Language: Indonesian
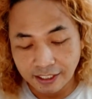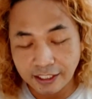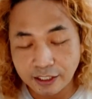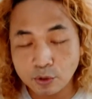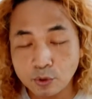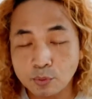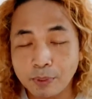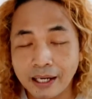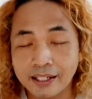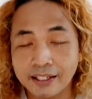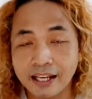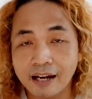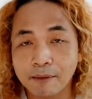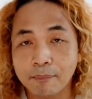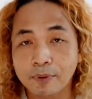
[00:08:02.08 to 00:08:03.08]
itu
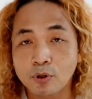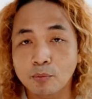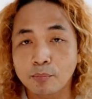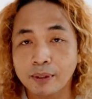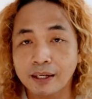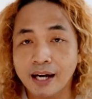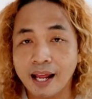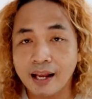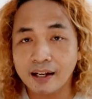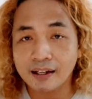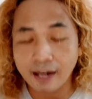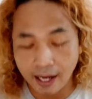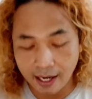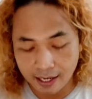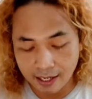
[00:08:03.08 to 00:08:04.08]
bagi yang belum pernah
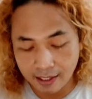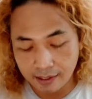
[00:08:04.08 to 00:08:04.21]
kena